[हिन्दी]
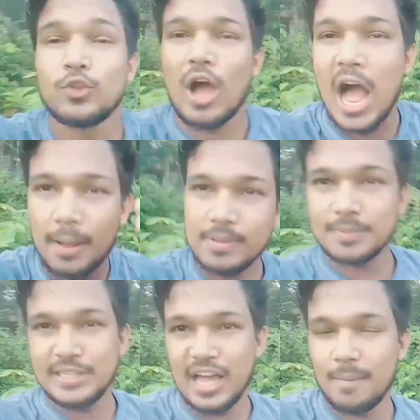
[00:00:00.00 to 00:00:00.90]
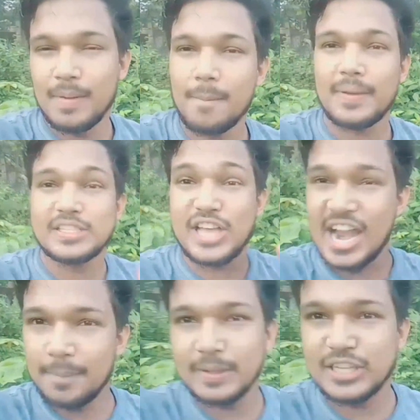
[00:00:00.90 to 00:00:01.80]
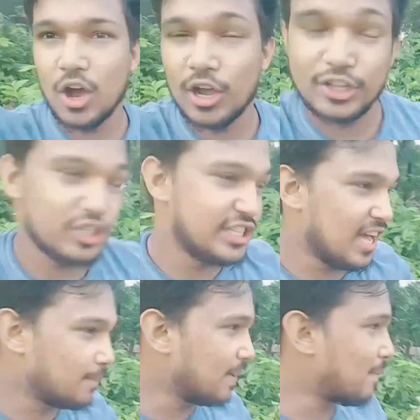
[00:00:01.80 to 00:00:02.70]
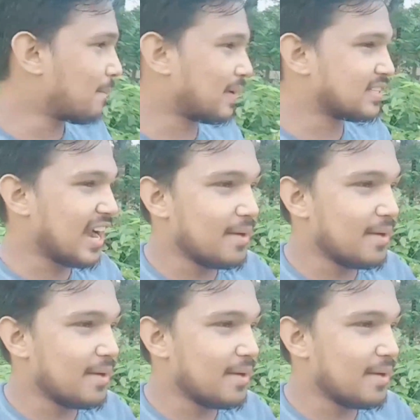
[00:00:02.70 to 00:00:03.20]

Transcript: तो आप जब सीआरपीएफ के साइड पर जाओगे तो सीआरपीएफ आपका